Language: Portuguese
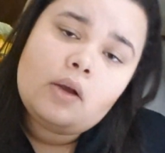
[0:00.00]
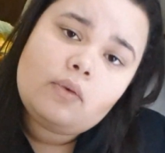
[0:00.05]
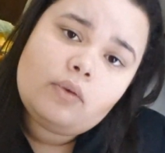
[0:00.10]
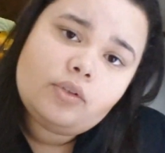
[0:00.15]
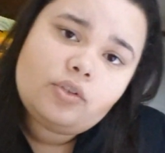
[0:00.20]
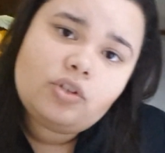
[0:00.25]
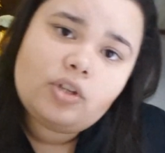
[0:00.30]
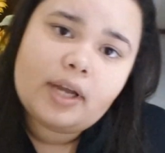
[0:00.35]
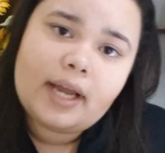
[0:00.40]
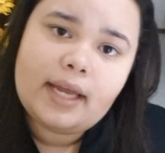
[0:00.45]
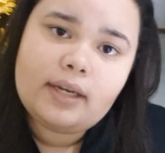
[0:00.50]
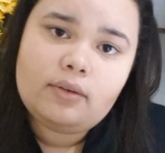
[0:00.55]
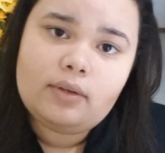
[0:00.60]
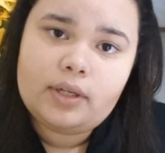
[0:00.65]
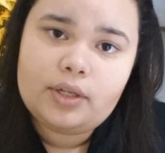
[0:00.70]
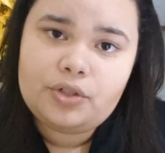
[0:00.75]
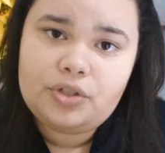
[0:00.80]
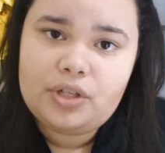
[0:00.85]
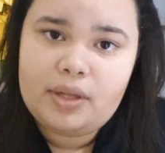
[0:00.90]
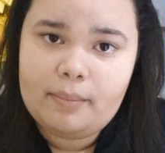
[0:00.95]
Quando chegar no
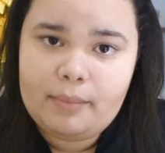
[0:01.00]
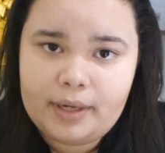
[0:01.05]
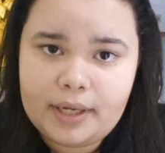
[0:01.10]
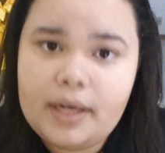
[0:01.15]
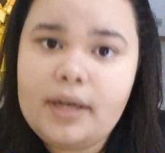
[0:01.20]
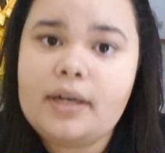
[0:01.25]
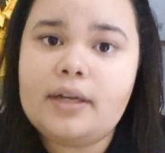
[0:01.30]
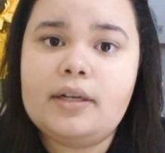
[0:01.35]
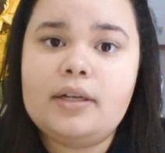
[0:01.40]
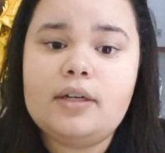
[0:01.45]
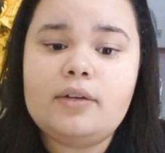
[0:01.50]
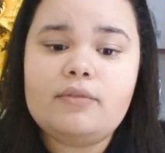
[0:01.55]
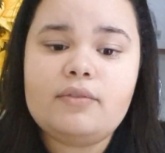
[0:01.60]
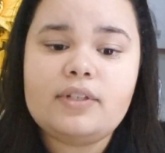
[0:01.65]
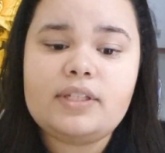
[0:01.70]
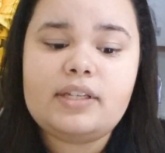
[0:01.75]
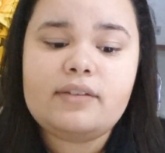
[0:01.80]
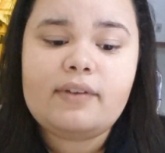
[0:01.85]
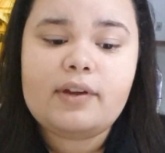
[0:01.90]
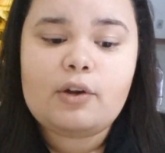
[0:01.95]
lanche da manhã,
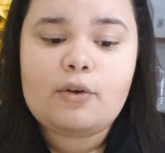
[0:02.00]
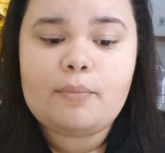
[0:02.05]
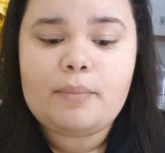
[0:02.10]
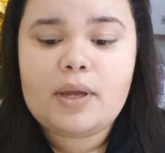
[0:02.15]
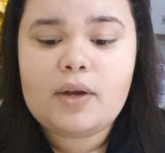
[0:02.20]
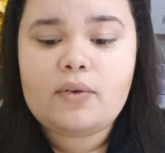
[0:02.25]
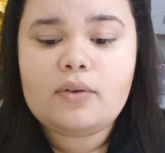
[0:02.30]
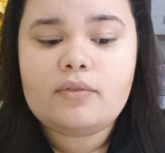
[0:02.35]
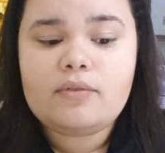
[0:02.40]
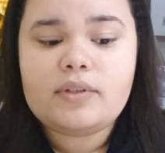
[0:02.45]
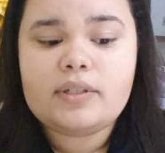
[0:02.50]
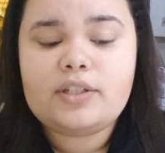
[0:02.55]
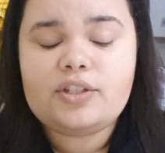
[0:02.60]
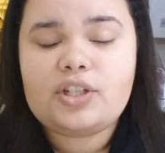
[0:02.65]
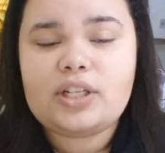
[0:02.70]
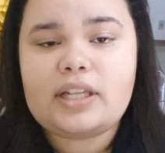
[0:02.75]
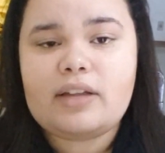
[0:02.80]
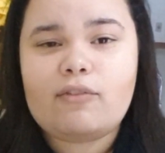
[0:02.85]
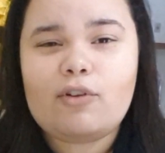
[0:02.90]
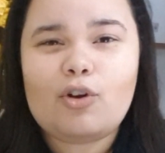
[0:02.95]
você vai comer quando você
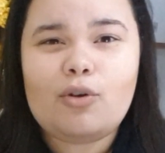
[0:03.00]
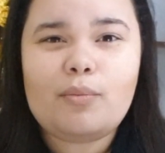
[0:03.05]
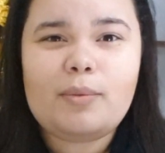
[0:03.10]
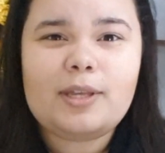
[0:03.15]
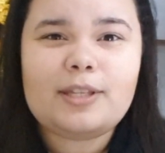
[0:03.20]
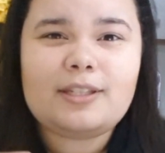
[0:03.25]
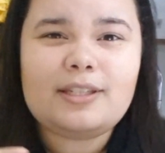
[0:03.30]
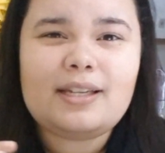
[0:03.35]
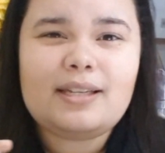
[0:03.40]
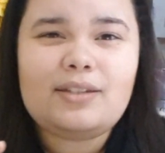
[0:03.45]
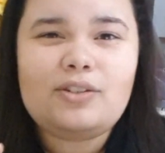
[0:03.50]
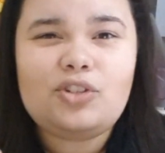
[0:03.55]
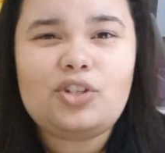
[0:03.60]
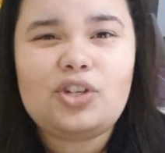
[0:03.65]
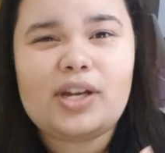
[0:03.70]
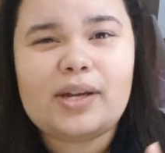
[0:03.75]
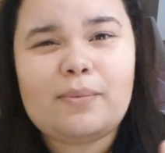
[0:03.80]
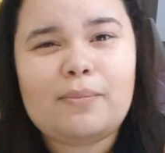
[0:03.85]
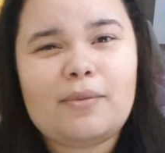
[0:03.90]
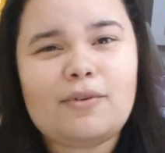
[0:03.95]
já estava começando a
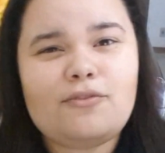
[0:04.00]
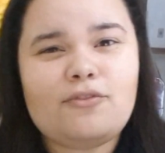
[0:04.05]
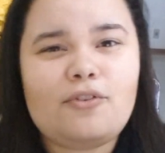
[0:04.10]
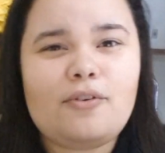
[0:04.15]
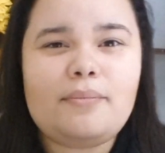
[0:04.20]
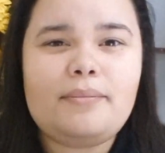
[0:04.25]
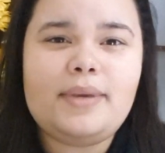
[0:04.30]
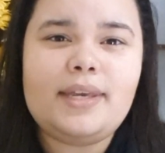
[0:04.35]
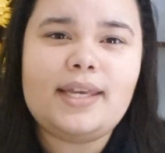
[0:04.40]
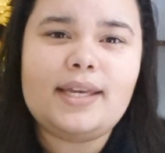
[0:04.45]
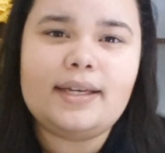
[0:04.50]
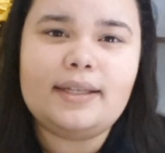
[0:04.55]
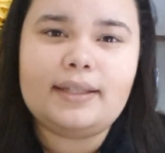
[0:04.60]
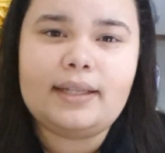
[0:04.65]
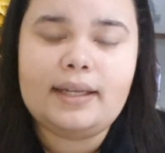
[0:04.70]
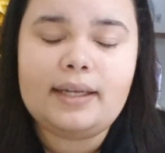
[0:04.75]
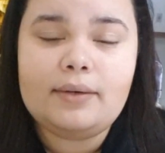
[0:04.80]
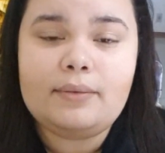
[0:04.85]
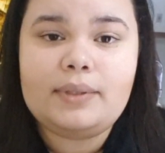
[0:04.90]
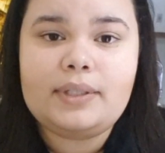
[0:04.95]
sentir alguma fominha,
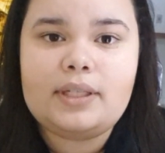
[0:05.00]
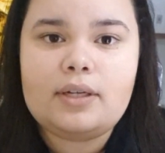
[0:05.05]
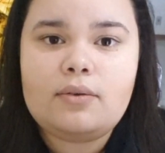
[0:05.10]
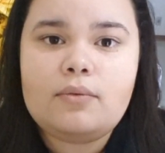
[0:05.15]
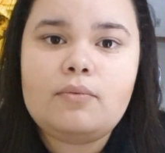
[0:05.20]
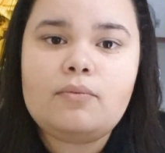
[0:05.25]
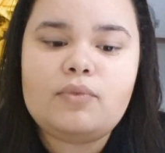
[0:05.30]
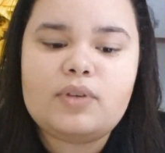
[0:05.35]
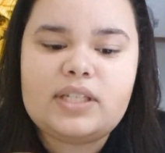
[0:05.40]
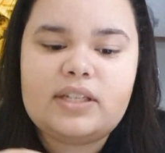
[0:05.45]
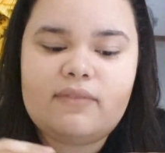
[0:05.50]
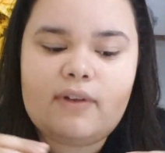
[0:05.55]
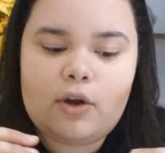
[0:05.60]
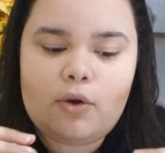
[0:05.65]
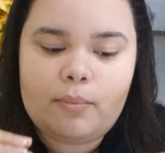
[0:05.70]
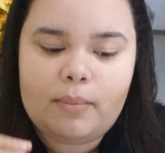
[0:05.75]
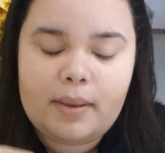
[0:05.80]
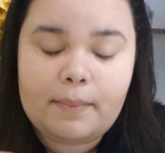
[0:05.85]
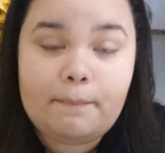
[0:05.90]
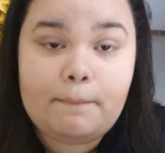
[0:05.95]
entendeu? Então você vai
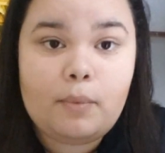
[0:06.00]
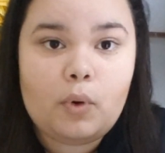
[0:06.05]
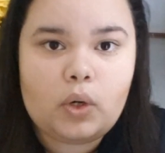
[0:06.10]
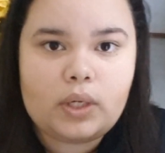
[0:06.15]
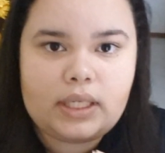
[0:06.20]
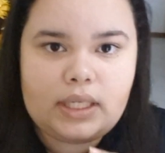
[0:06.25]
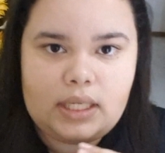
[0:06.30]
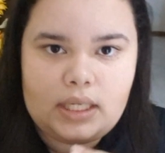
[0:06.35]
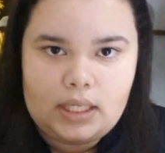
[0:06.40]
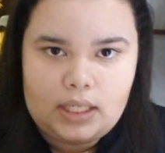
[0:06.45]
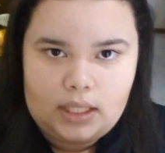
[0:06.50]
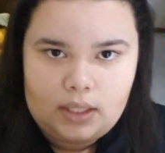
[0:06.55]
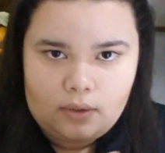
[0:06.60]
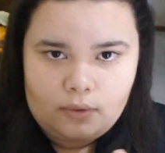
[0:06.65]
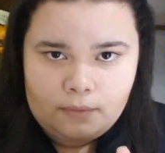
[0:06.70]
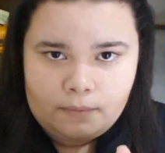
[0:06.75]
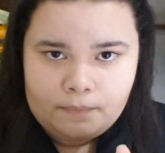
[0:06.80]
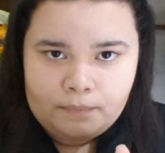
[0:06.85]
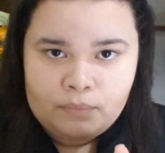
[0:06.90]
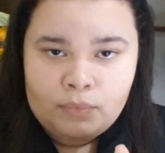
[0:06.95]
comer
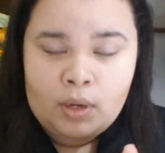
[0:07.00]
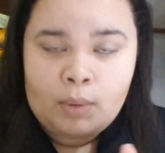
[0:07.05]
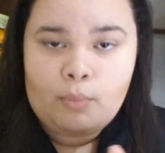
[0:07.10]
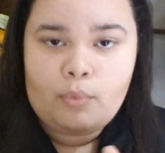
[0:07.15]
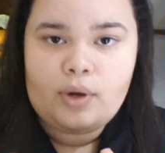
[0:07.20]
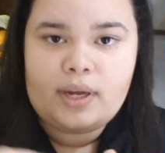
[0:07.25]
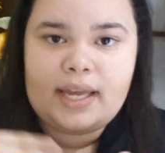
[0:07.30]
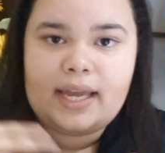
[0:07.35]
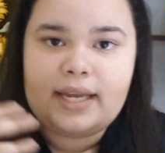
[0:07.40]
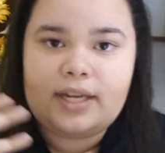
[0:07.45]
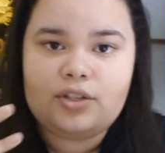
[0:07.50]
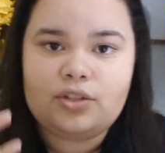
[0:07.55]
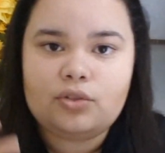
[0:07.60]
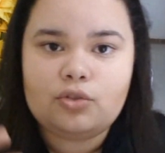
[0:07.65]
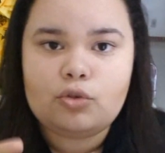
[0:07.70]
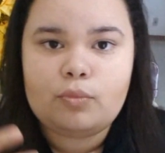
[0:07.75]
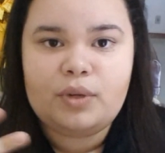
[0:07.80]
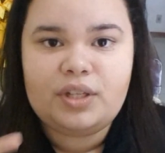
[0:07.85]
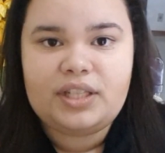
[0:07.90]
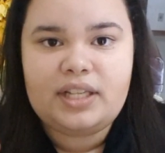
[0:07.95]
pouquinho, porque é
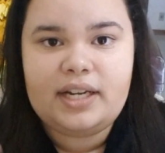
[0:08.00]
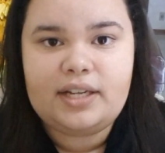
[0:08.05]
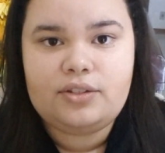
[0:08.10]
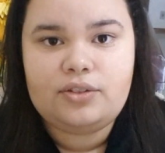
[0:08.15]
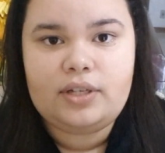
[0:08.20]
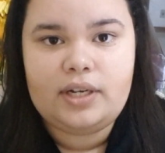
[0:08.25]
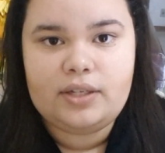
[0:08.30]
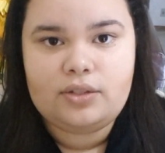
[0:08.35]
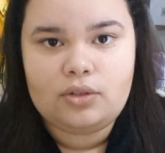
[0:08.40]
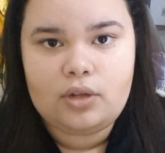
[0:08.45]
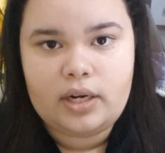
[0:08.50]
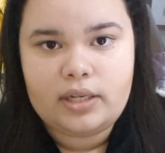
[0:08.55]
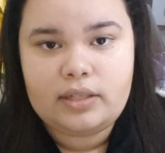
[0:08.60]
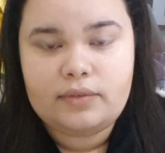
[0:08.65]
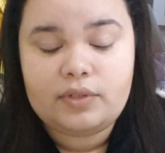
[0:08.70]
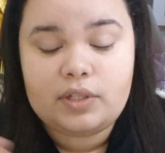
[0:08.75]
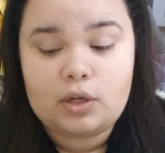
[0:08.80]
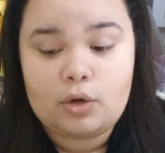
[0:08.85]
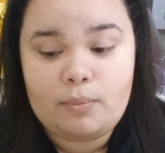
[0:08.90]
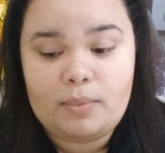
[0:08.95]
questão de comer 3, 3 horas,
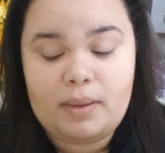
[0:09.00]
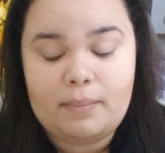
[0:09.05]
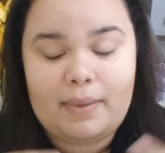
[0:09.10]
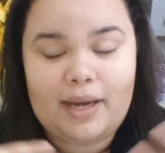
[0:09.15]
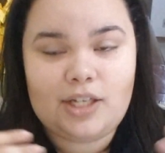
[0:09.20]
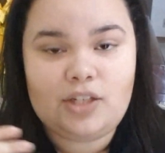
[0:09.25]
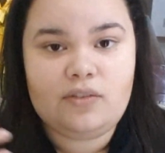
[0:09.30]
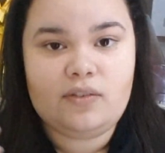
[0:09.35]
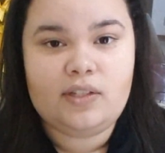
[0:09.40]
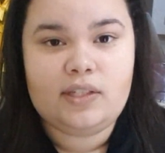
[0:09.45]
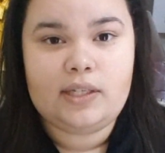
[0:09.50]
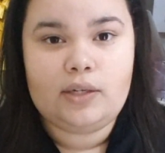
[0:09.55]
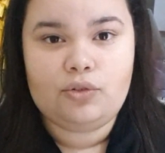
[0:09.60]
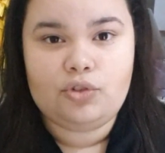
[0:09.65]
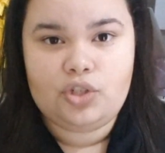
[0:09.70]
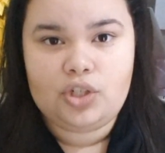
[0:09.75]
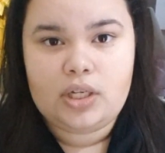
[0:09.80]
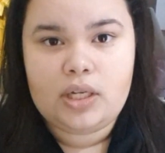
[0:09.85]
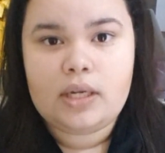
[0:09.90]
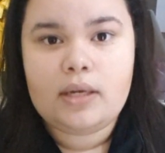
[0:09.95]
é você comer mais vezes ao
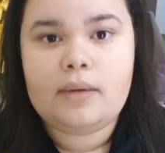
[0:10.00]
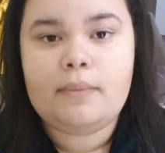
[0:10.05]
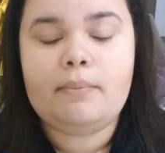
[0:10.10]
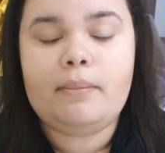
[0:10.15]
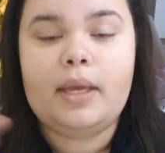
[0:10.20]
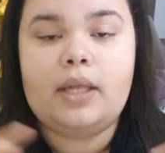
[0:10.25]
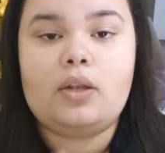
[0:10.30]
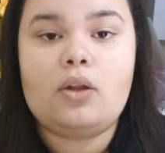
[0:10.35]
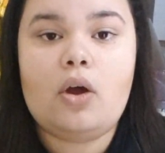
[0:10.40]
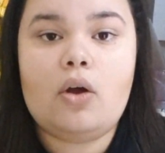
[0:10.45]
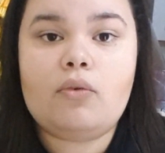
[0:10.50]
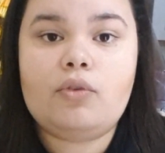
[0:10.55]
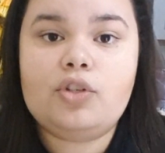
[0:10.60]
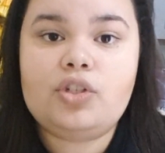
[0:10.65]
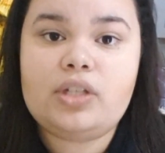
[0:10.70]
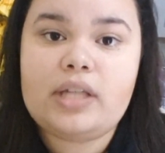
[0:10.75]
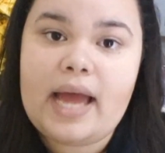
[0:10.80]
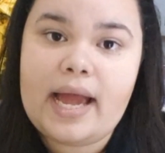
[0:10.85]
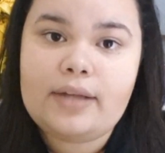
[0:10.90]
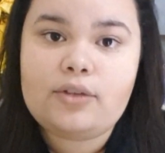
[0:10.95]
dia, menor
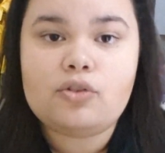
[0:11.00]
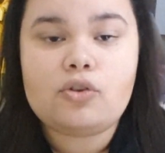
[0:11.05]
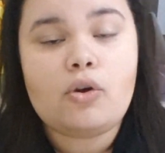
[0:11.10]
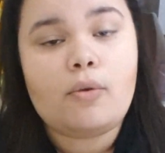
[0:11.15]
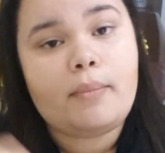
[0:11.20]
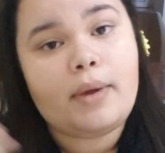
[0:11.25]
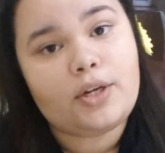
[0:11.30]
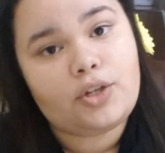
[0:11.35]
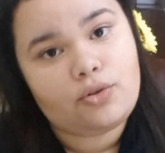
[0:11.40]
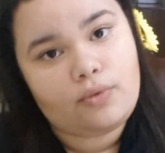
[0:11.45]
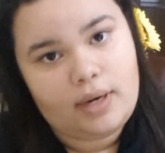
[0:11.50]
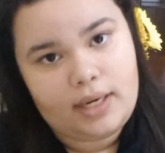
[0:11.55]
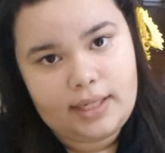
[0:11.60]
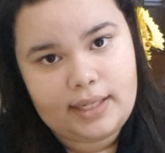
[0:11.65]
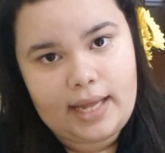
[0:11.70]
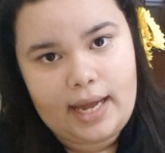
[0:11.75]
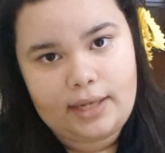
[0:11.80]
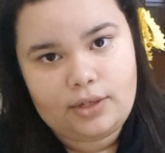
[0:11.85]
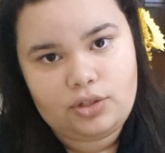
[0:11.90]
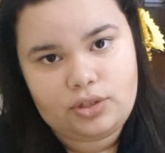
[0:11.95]
quantidade, com mais
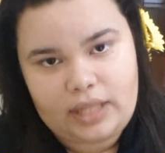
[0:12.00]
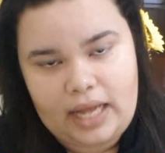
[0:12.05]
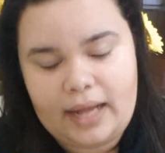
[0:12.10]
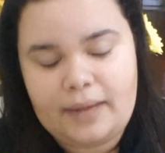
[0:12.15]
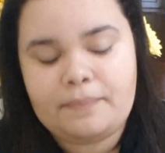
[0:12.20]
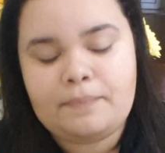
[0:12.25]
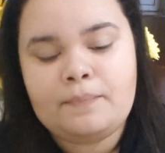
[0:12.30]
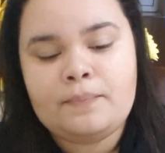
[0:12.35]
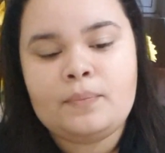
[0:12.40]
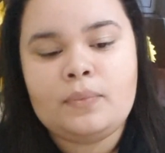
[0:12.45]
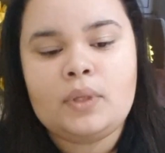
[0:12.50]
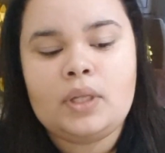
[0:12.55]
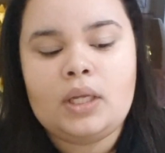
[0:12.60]
qualidade, tá?